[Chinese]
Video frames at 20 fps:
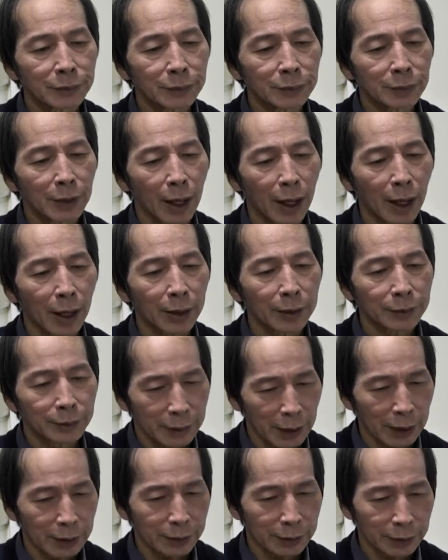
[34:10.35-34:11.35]
啊，这
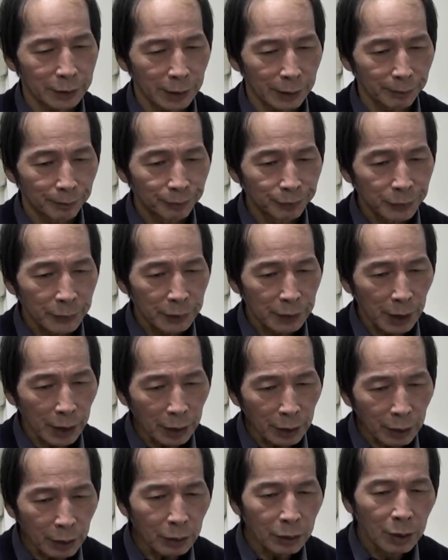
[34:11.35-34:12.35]
样子的。然
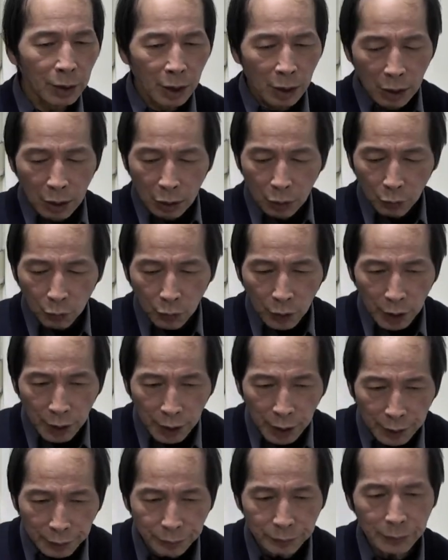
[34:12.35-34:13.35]
后
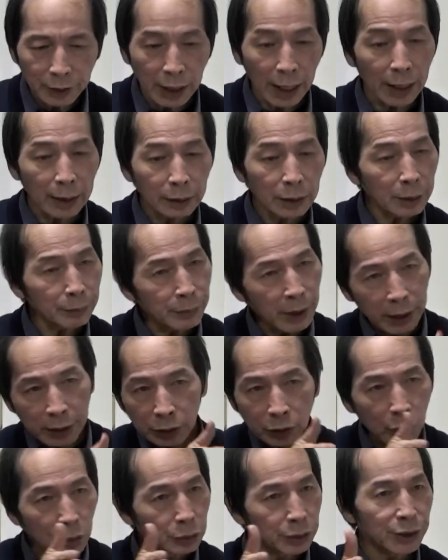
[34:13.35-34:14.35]
闻，你看它每个
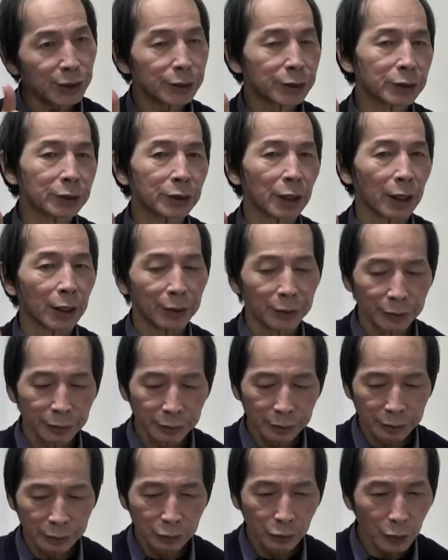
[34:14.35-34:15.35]
都有意思的。
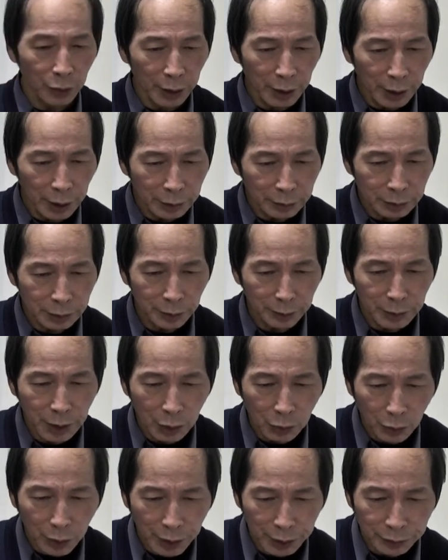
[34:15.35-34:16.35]
闻，什么叫
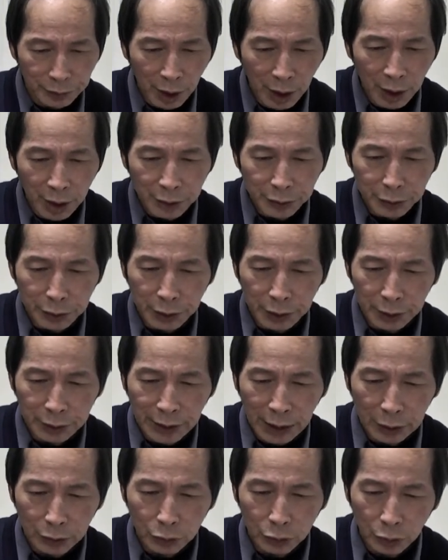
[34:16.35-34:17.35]
闻？经
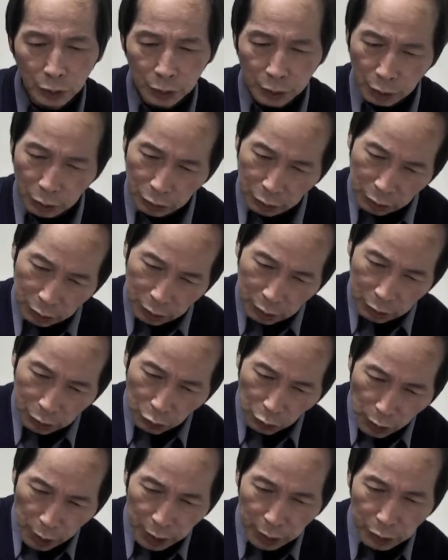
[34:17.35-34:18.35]
当说，
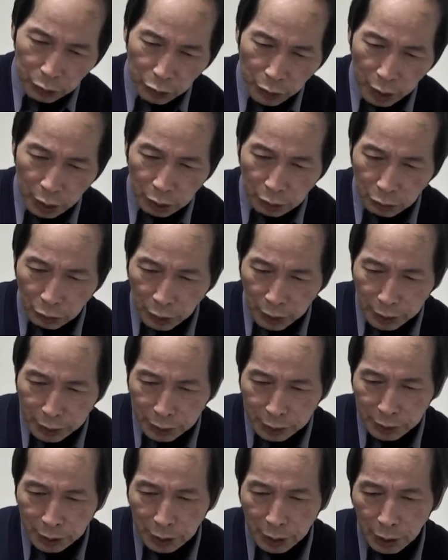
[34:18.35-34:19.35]
问曰：闻
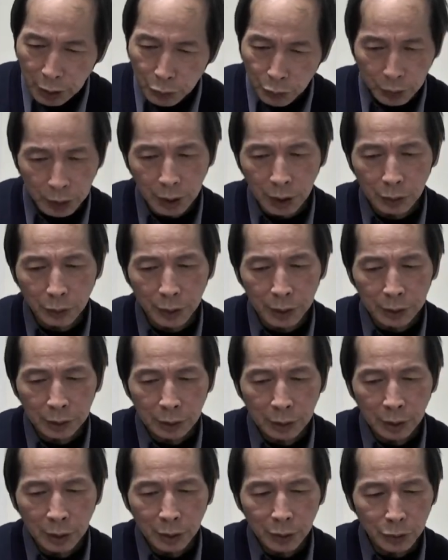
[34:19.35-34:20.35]
者云何闻？
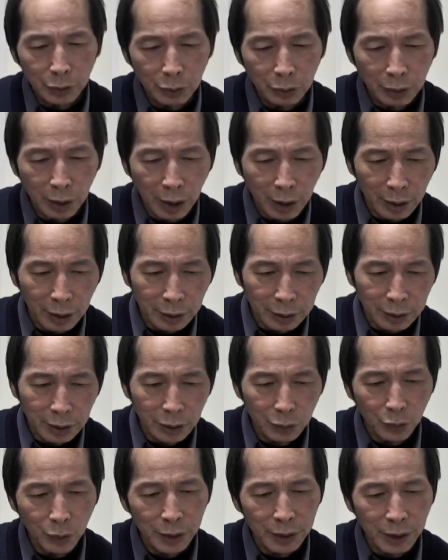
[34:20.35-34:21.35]
用耳根
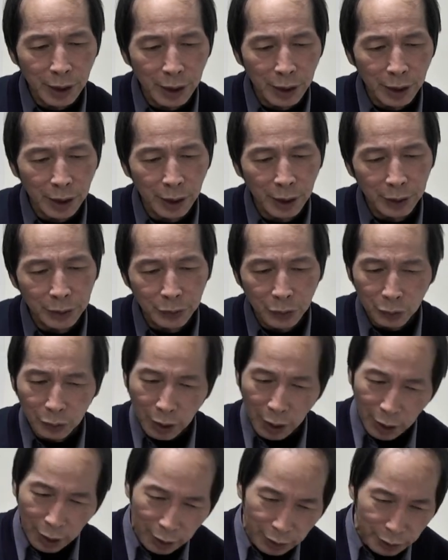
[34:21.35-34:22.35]
闻也，用
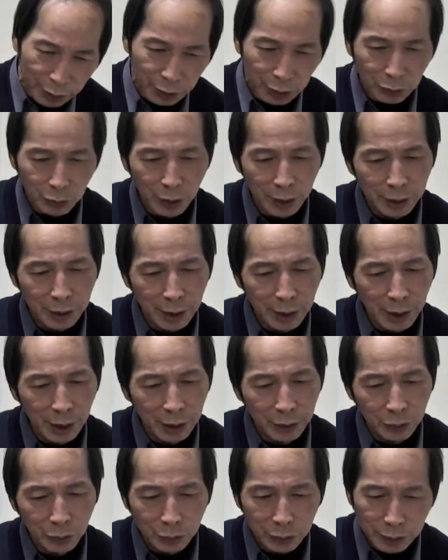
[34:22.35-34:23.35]
耳识闻也，
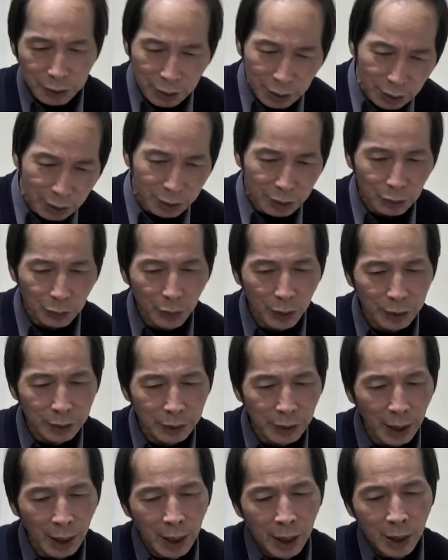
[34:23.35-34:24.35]
用意识闻
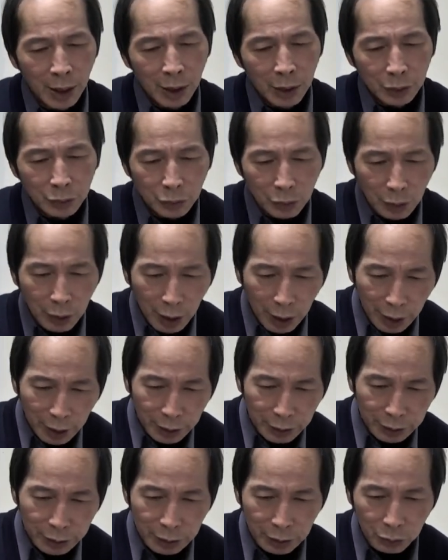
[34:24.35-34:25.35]
也。若耳
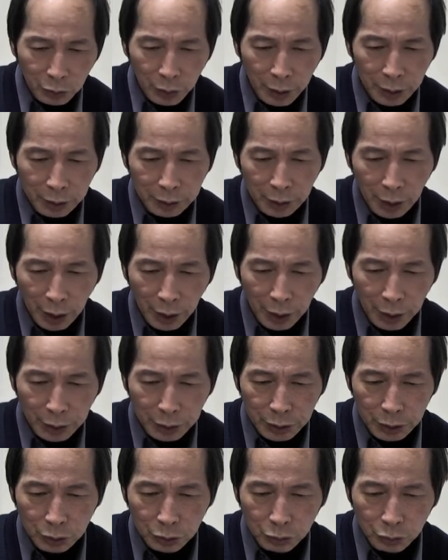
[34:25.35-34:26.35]
是闻，耳是
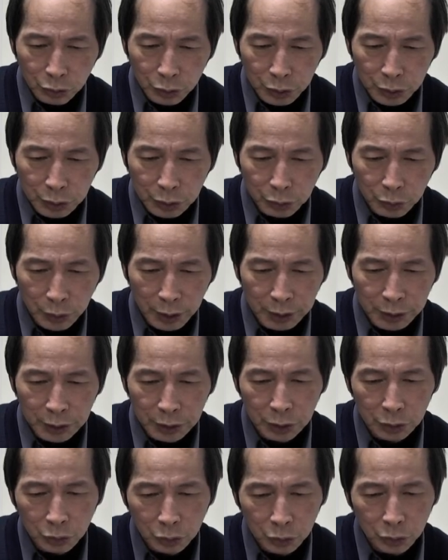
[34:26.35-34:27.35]
无觉之
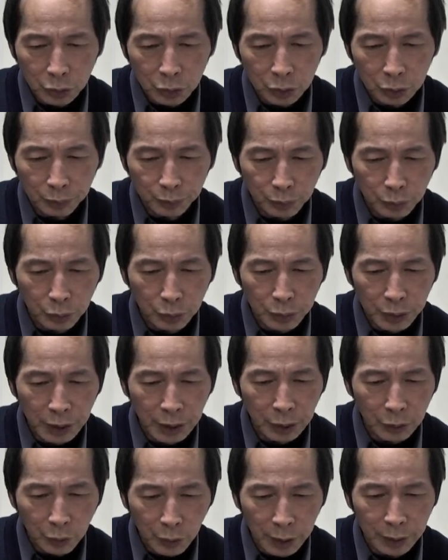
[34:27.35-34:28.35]
故，不应
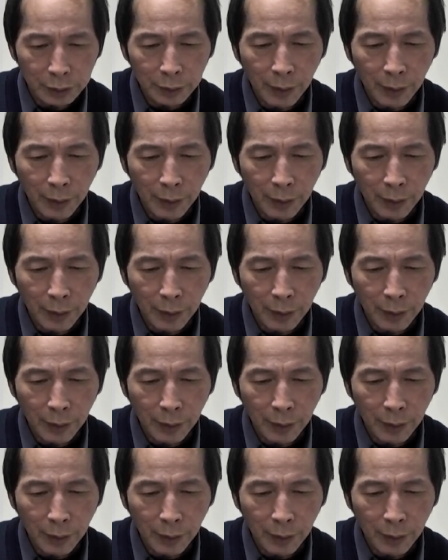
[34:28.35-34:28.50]
闻；